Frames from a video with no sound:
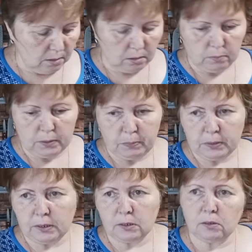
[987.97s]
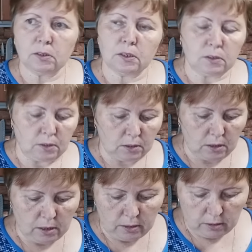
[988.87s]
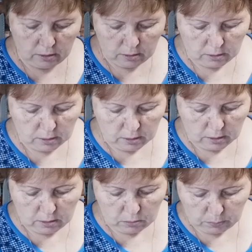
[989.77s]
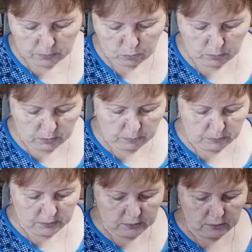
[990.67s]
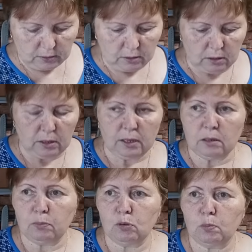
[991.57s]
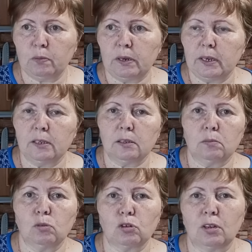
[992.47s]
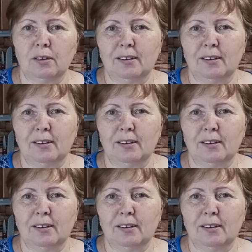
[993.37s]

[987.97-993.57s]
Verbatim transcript: Это мне приносила соседка Аня. Я поруби птицы. Я говорю, да ладно, пусть поваляется, может,